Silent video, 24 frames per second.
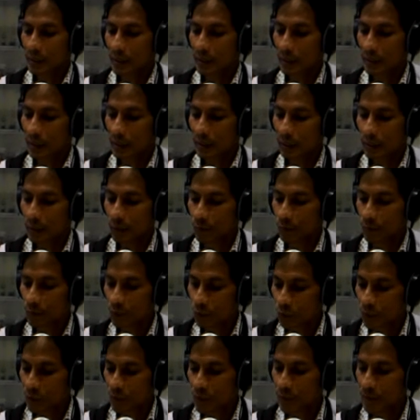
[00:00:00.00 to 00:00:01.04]
Kita hidup
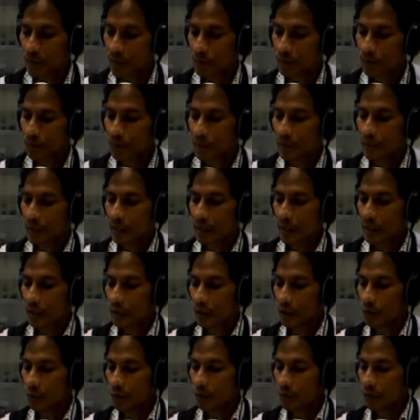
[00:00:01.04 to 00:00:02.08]
suci,
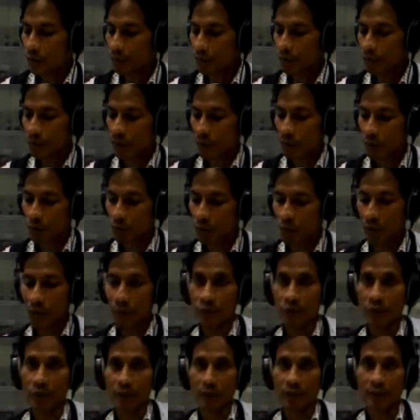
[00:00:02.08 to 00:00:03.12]
hidup
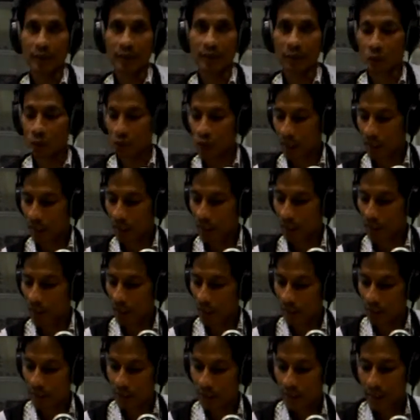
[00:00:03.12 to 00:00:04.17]
melakukan firman Tuhan
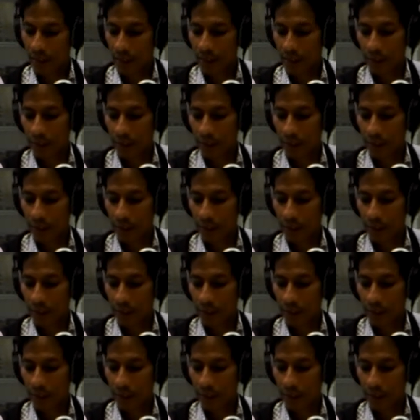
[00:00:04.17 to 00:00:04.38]
ya